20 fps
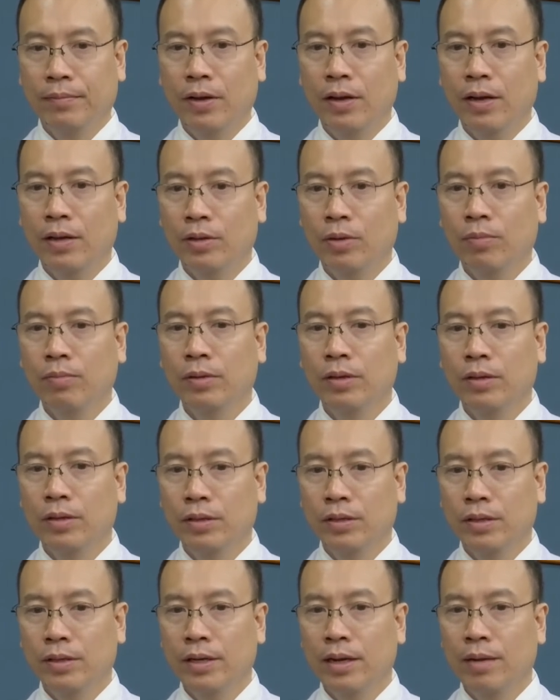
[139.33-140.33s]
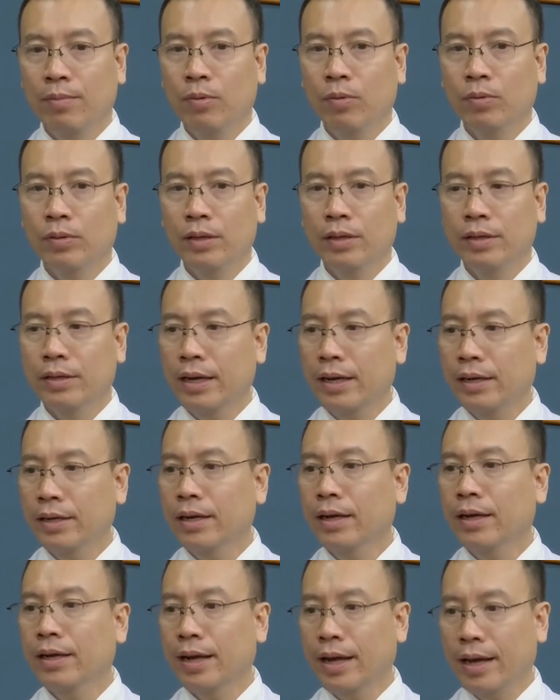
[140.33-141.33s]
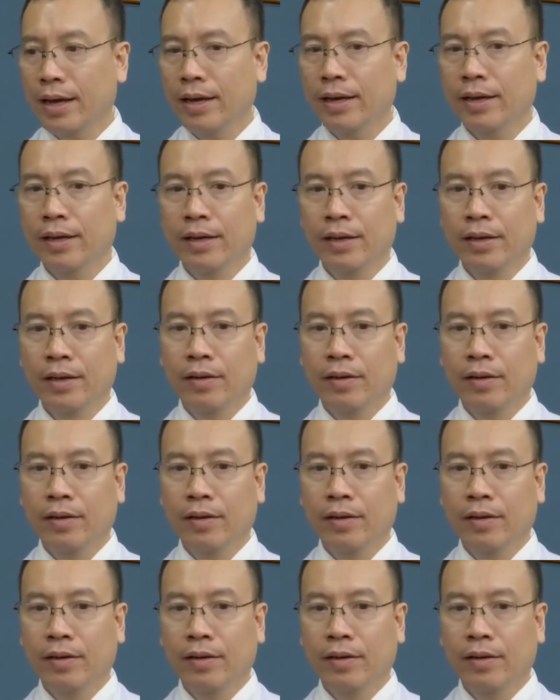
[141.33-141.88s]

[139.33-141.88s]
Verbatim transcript: nói là thông thường nhưng đây là một tình trạng rất là nặng